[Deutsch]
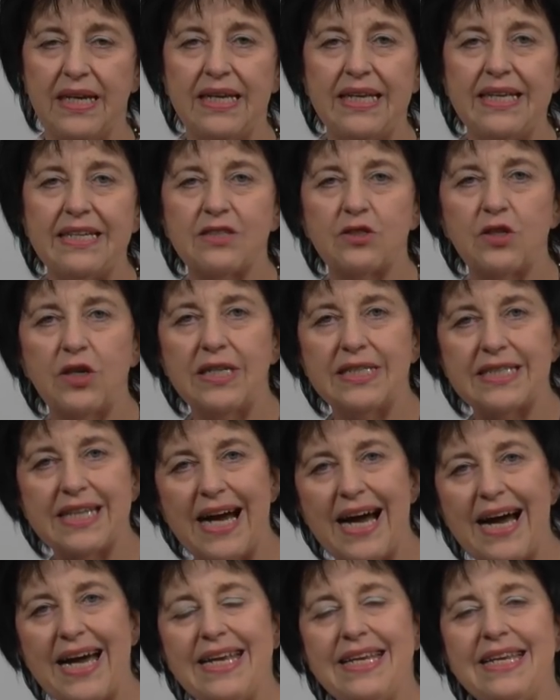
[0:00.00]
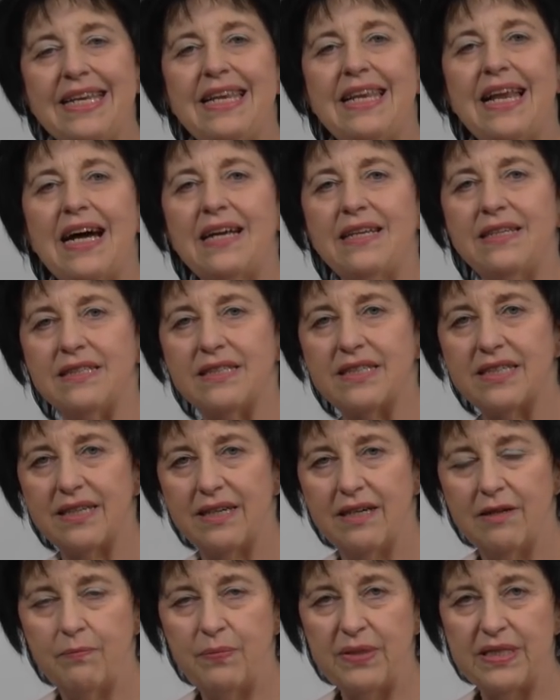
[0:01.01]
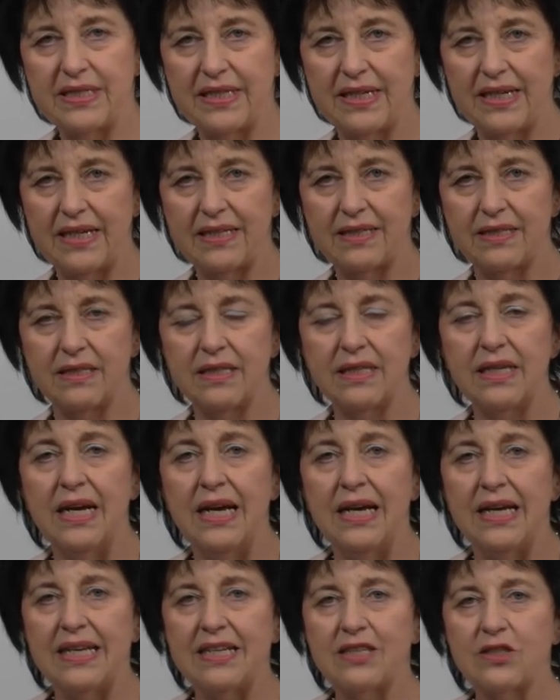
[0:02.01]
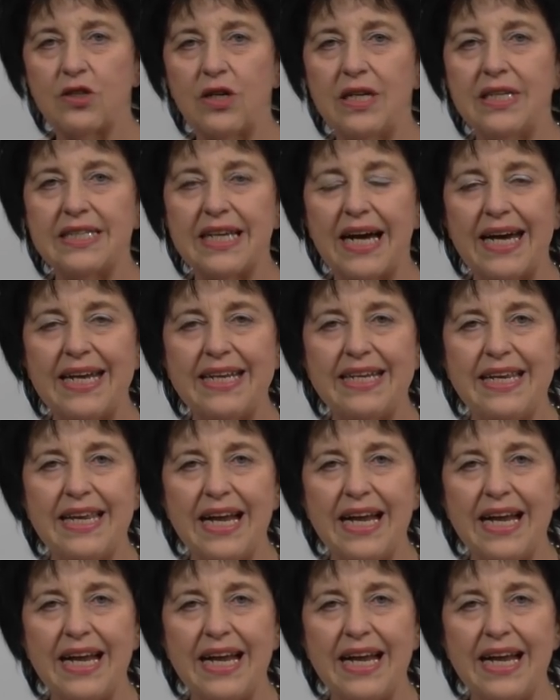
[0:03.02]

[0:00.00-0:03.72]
Ihr sollt ein Land betreten, ihr sollt ein